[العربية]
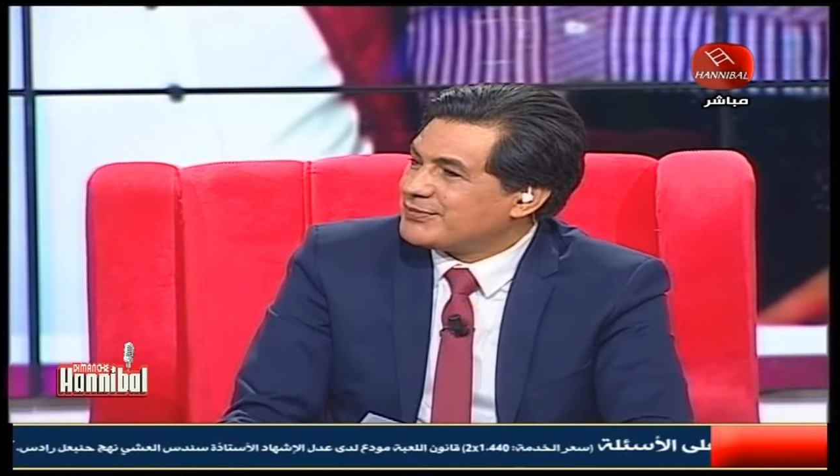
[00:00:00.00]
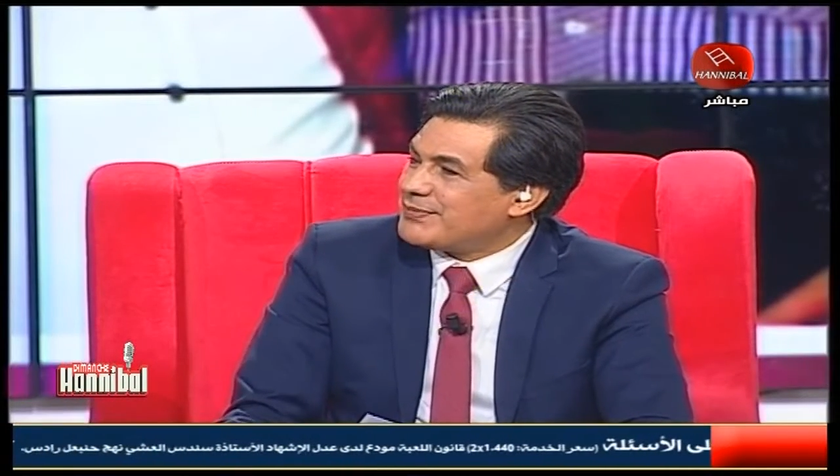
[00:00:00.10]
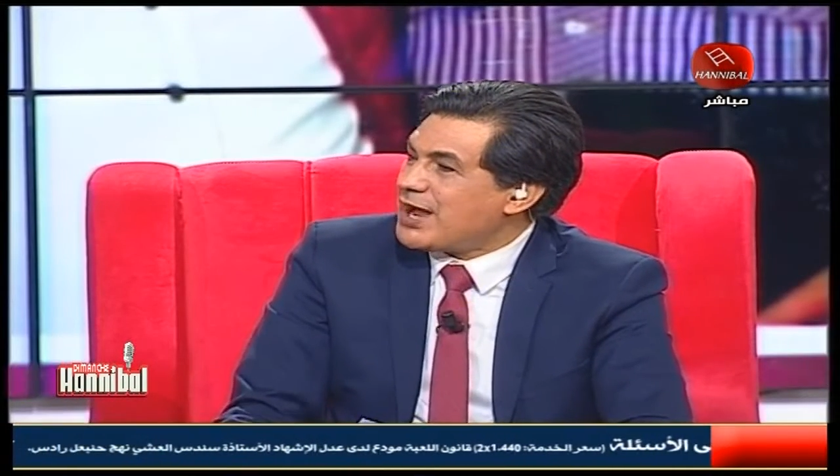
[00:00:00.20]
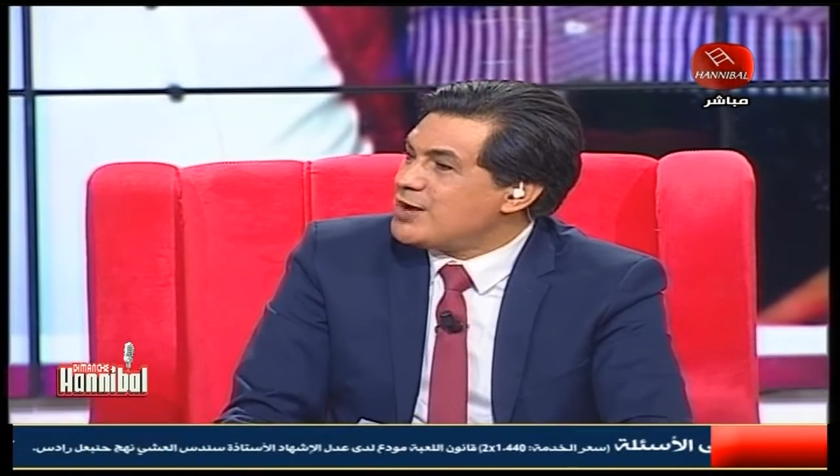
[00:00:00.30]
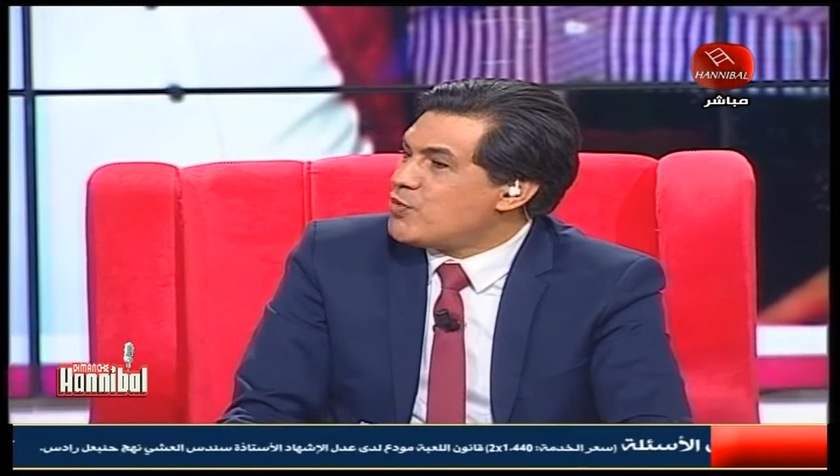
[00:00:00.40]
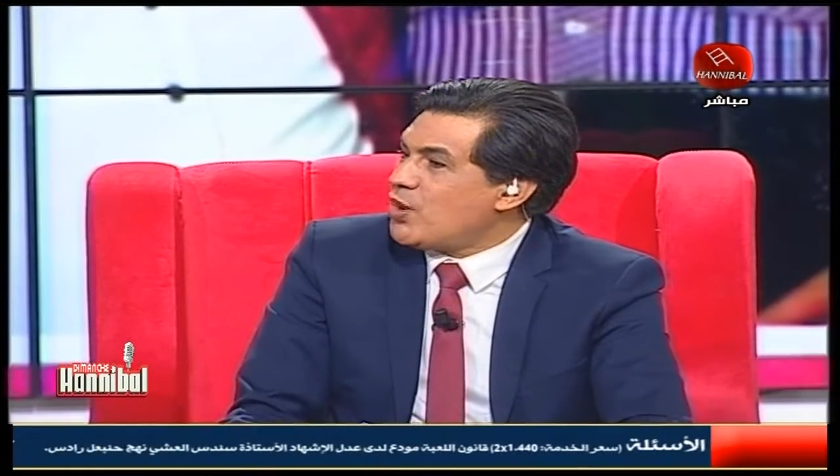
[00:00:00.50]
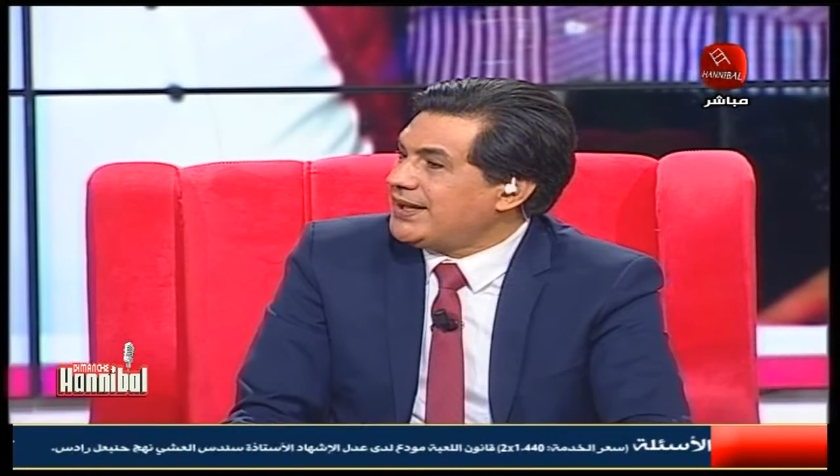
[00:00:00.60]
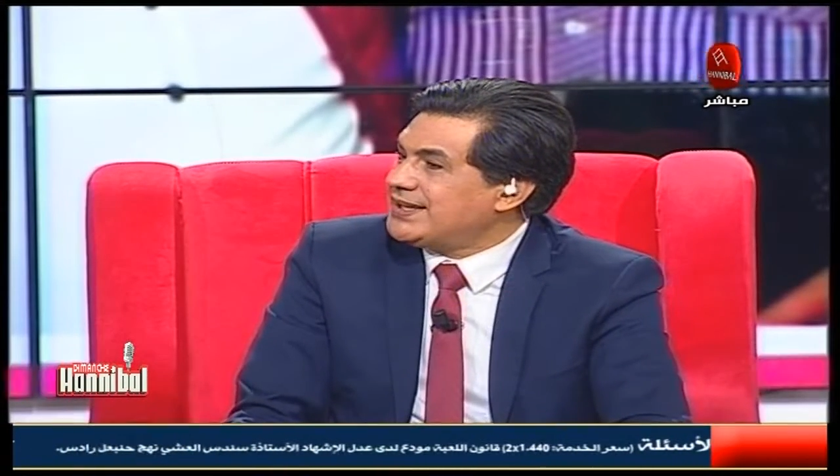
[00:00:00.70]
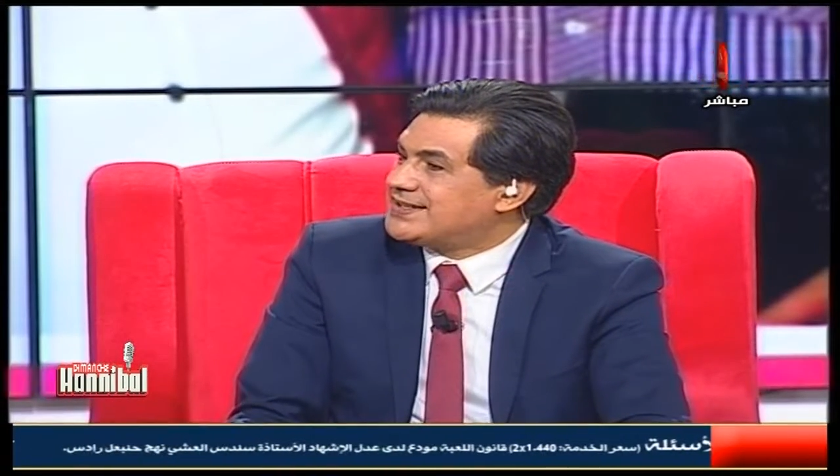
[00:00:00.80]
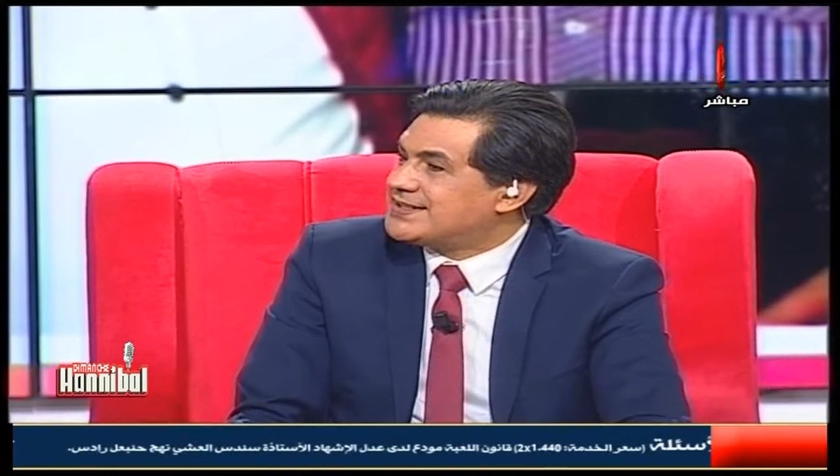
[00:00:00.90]
مع
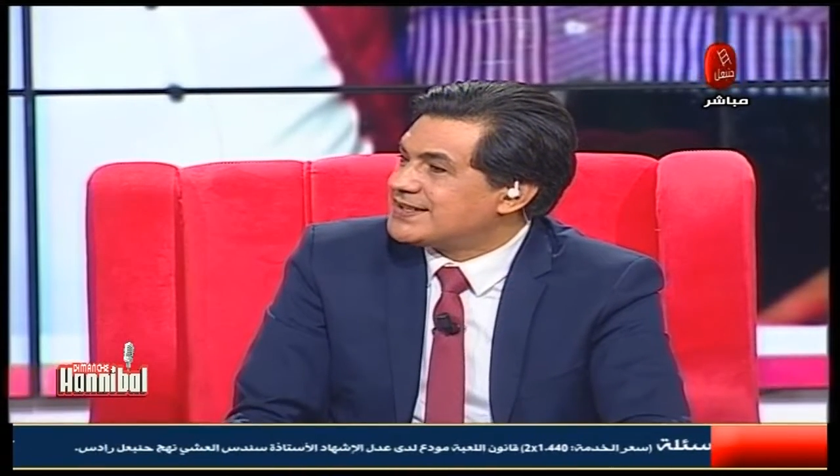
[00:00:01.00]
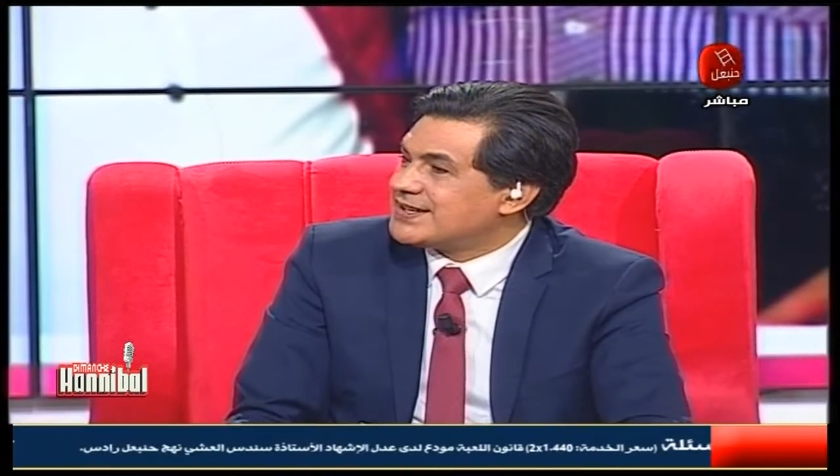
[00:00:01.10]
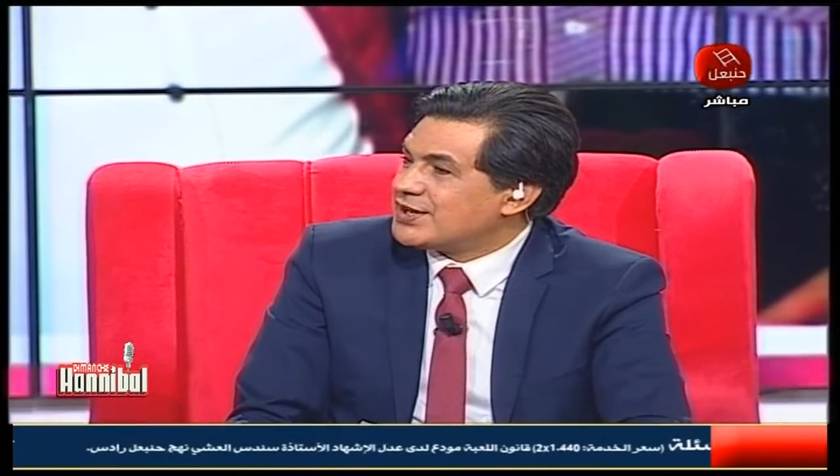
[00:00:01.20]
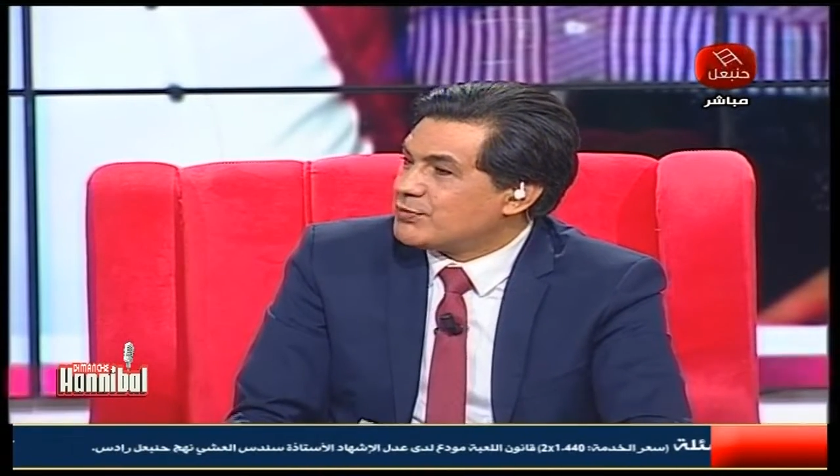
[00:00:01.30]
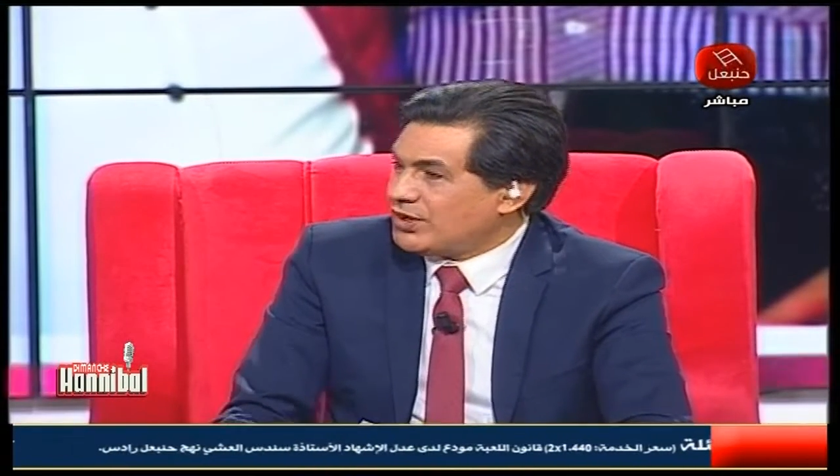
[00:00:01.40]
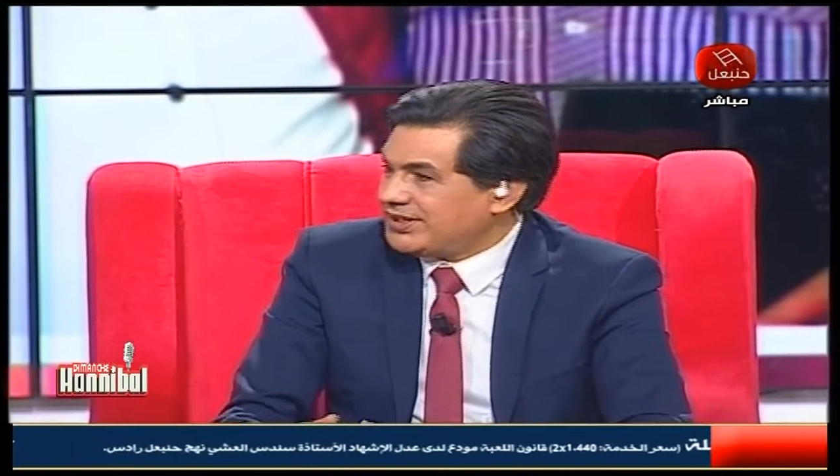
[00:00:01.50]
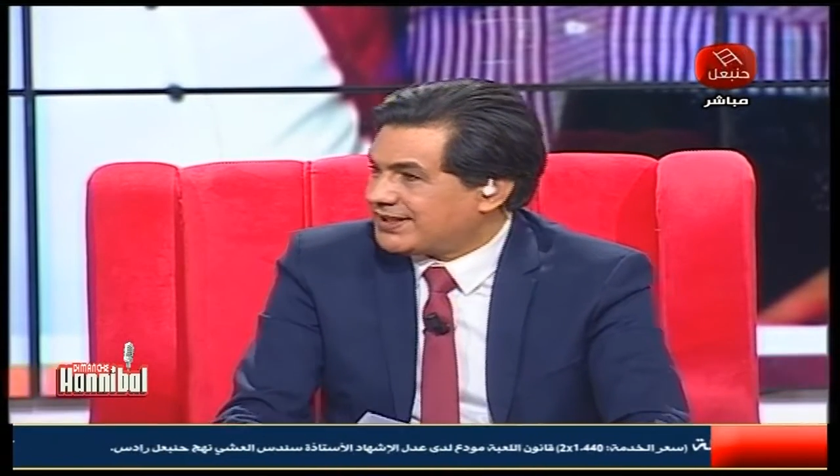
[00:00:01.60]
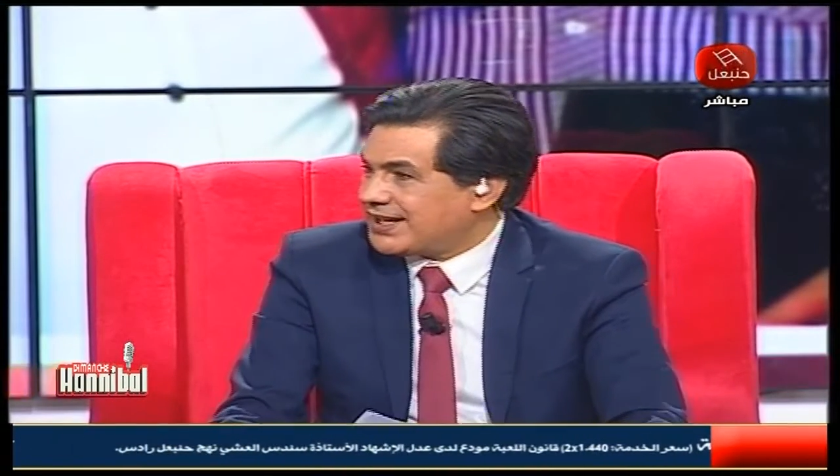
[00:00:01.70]
المحيط مع المحيط محيط,